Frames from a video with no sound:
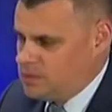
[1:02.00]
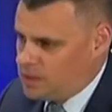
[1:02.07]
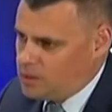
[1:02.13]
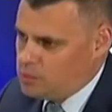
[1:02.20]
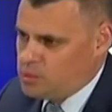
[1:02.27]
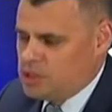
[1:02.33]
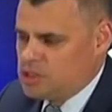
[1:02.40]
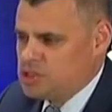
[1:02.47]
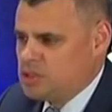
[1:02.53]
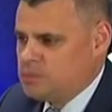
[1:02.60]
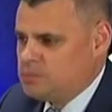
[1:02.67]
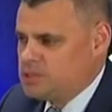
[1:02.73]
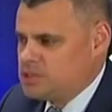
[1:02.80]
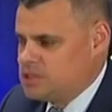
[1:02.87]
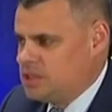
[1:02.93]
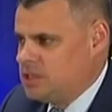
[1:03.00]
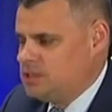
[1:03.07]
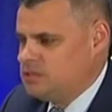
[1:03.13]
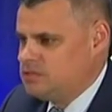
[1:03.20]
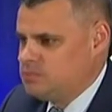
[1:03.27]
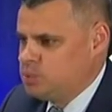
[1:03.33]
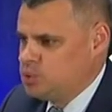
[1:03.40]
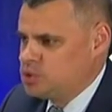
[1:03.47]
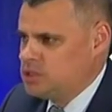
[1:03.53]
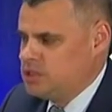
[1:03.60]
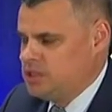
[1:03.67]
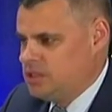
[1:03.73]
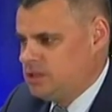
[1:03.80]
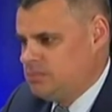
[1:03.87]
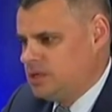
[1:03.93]
Да, у наших пациентов
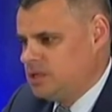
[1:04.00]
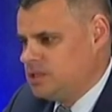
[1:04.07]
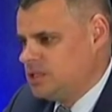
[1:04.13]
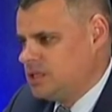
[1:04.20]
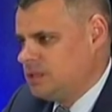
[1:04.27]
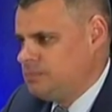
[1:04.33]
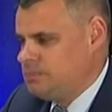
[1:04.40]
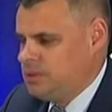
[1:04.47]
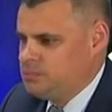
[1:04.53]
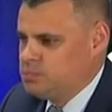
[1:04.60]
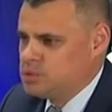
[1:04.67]
после химиотерапии,